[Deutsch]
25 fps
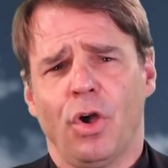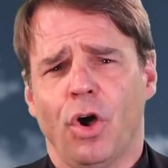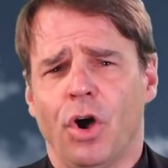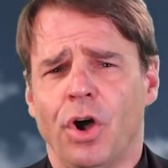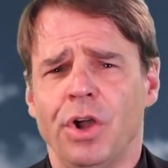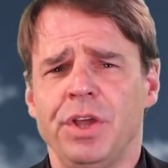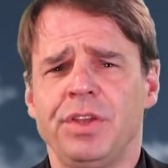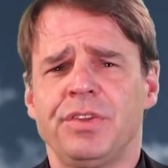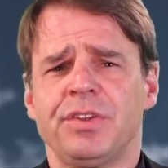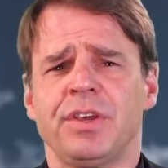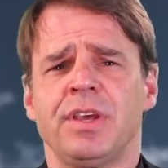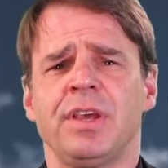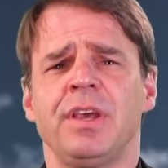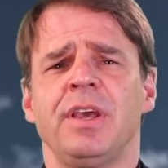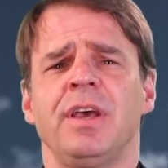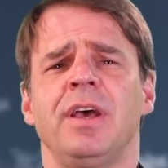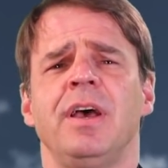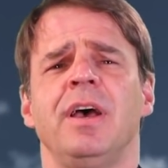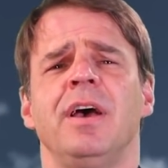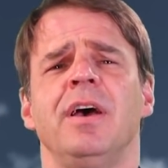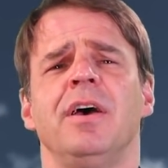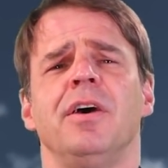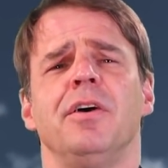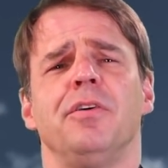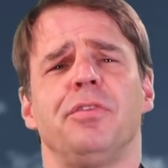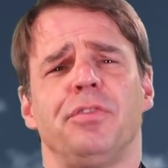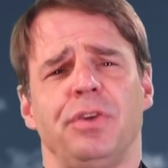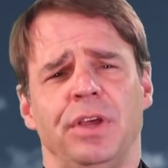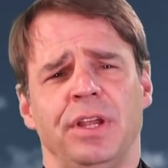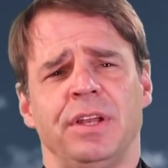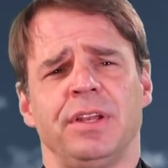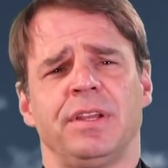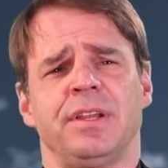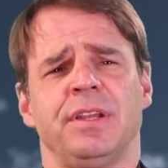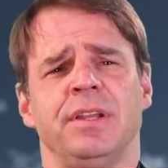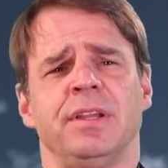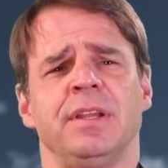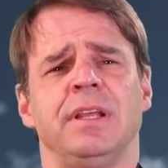Heute
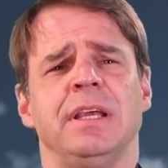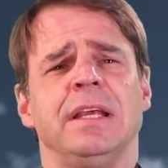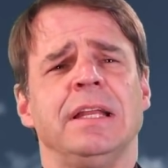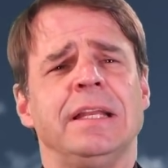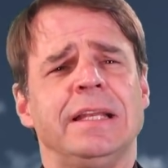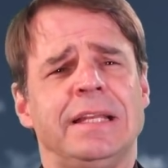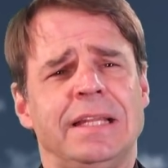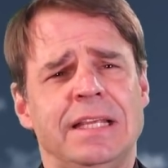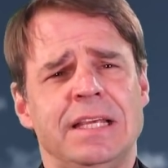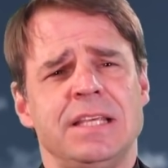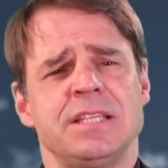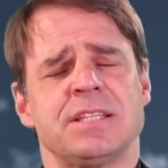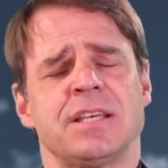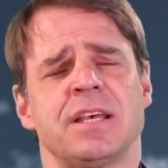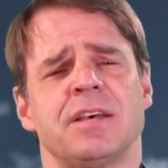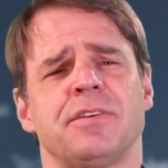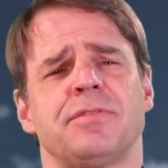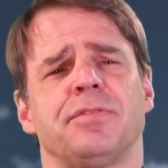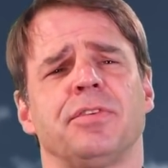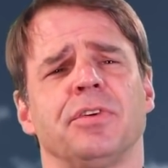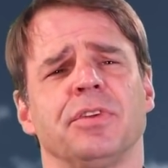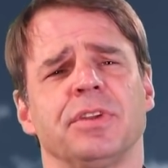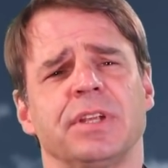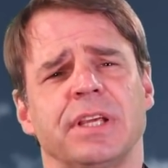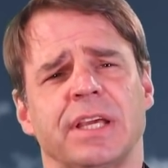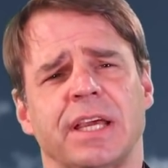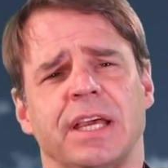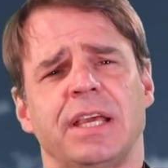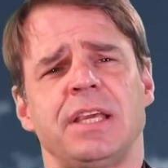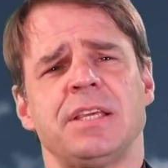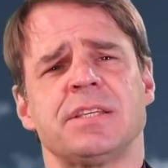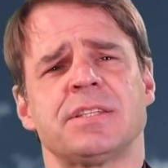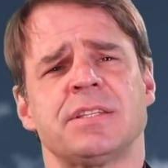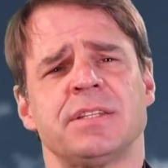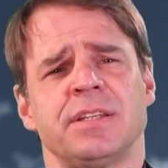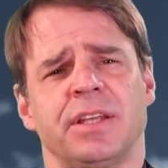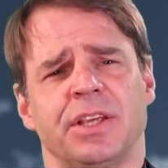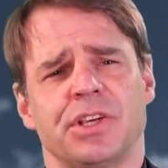finden in dieser von
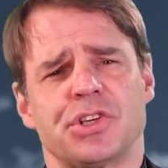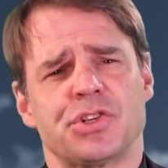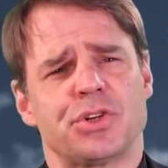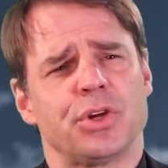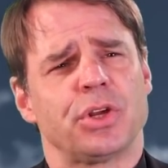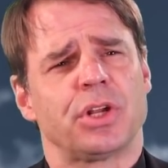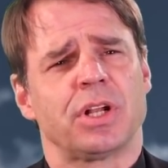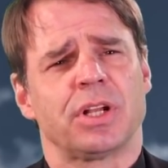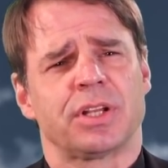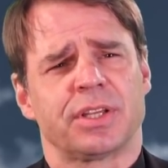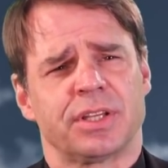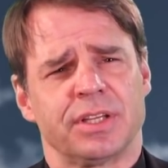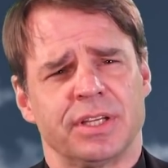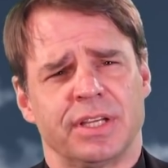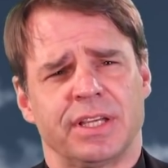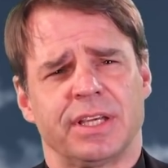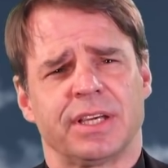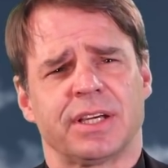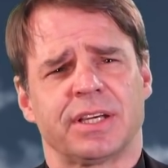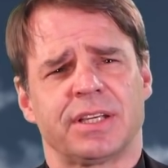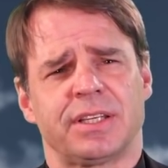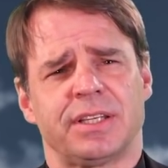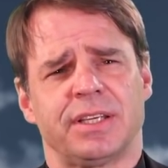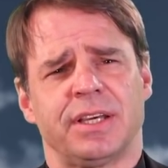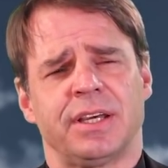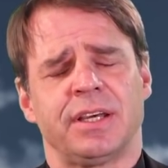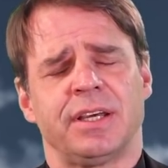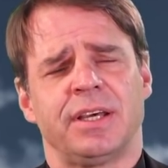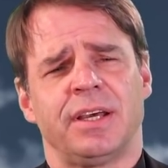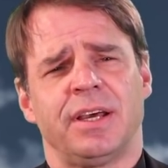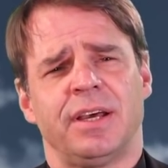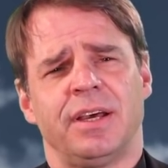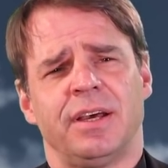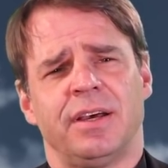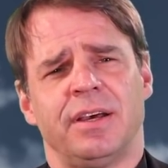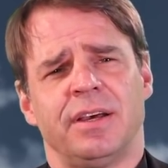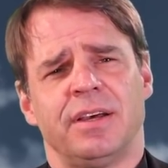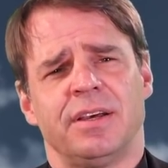Krisen geschüttelten Kirche
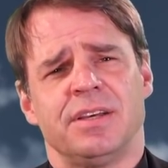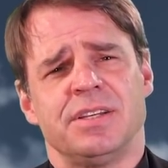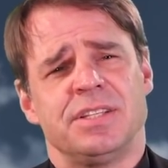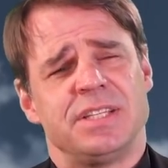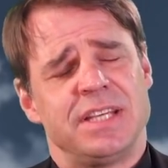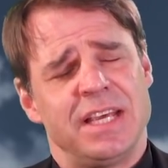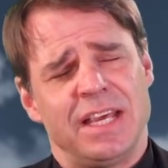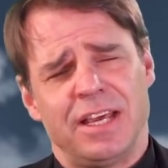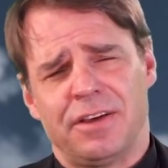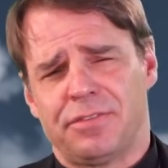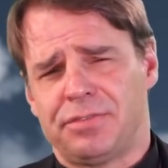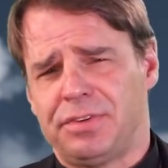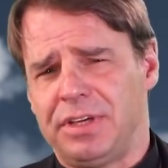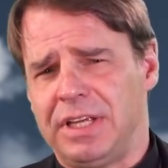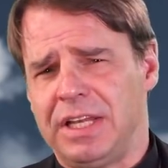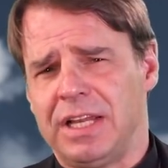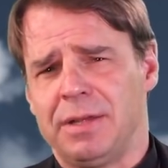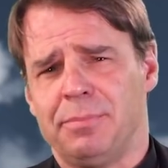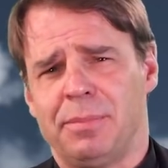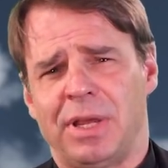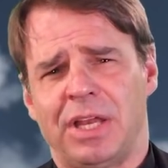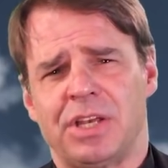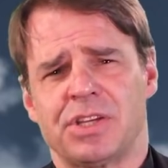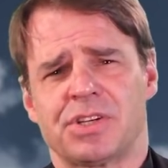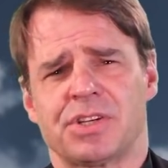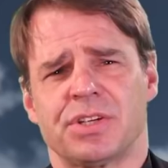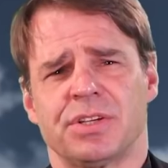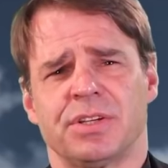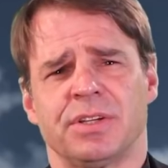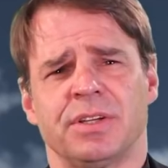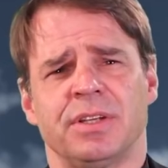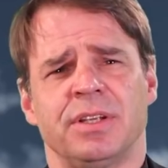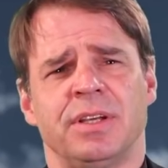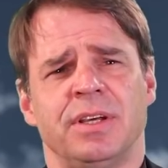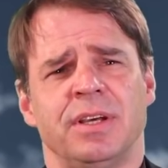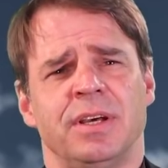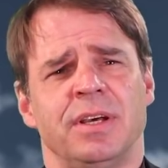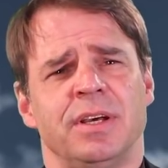sehr viele
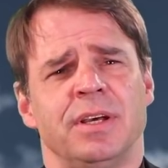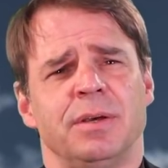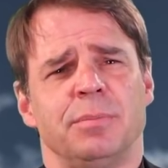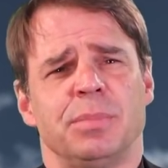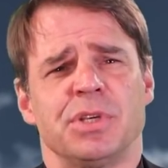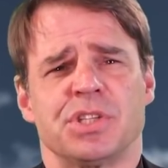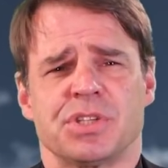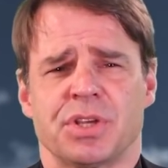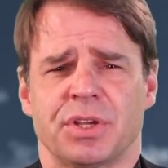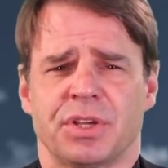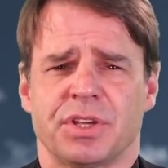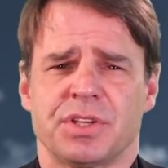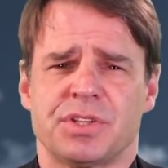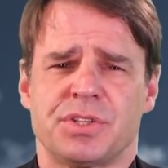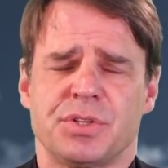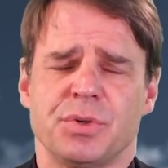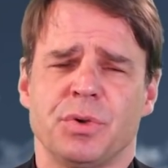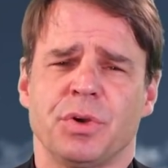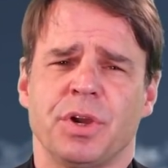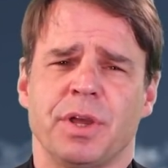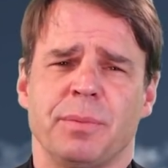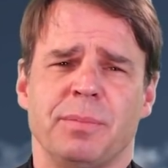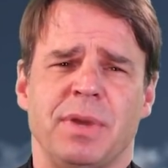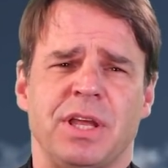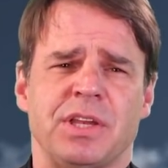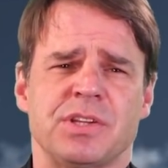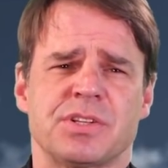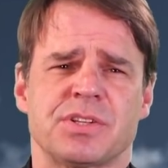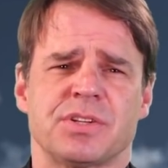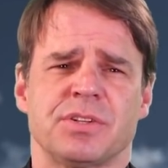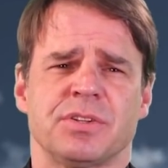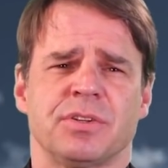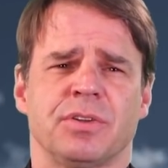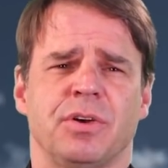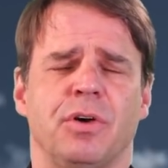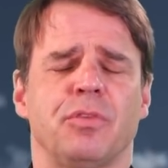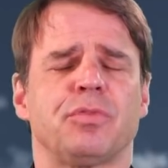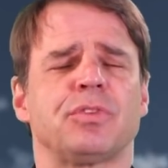Menschen, besonders junge
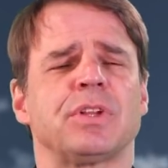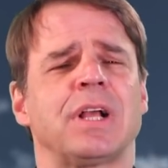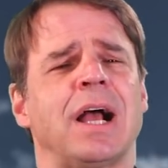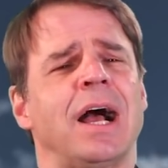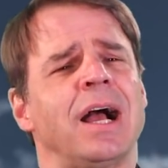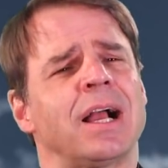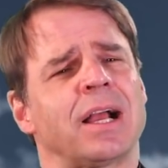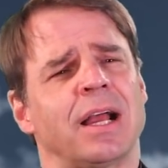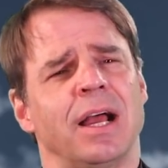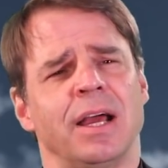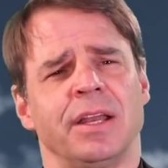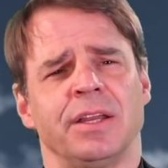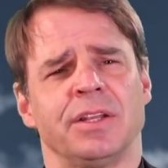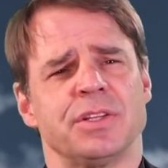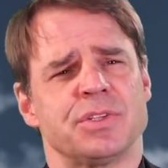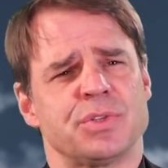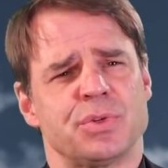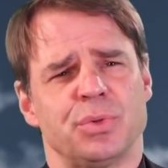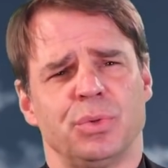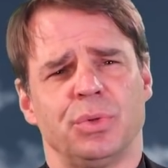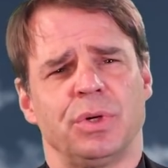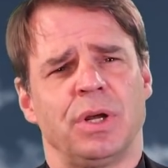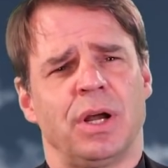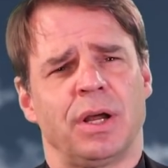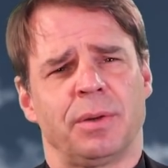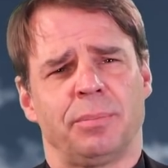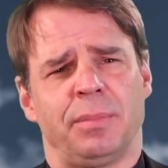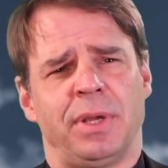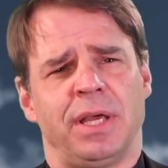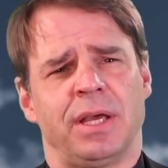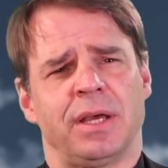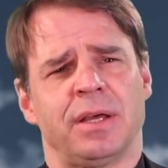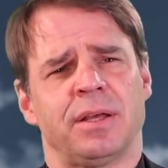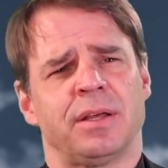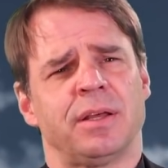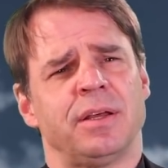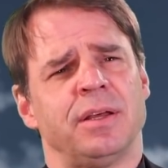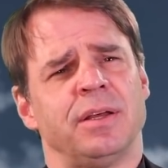Menschen, oft gar keinen Zugang
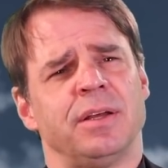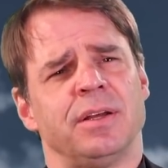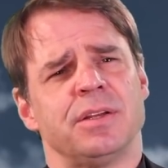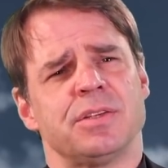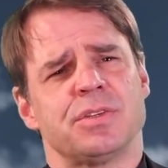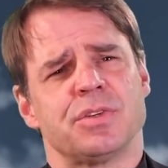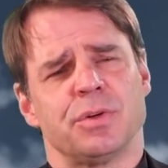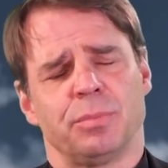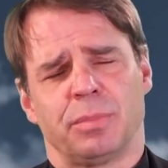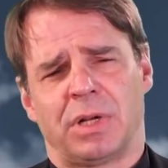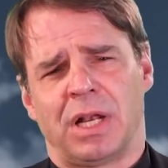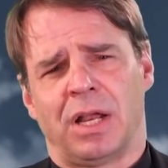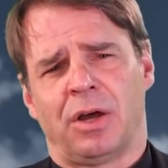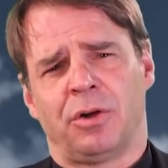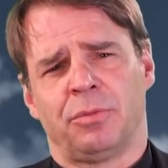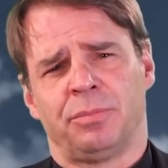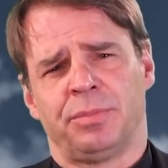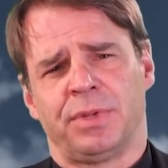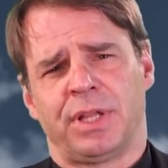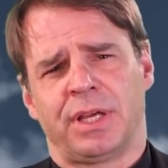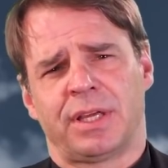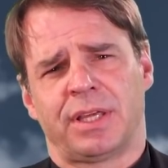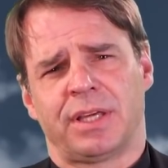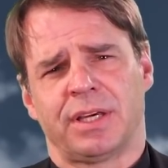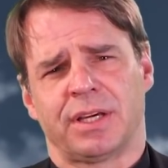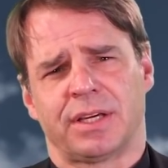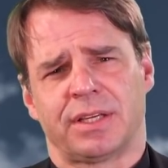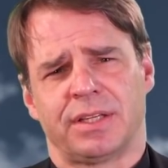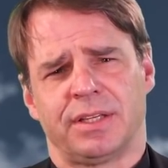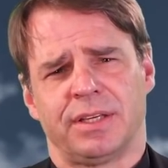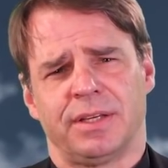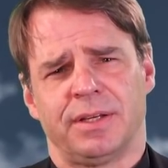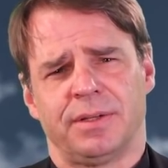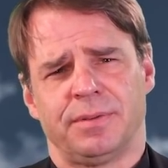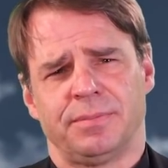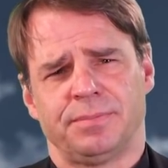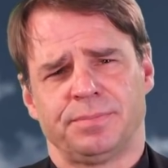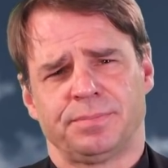mehr zum Glauben der
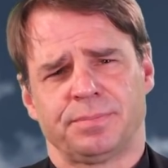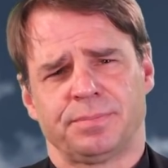Kirche.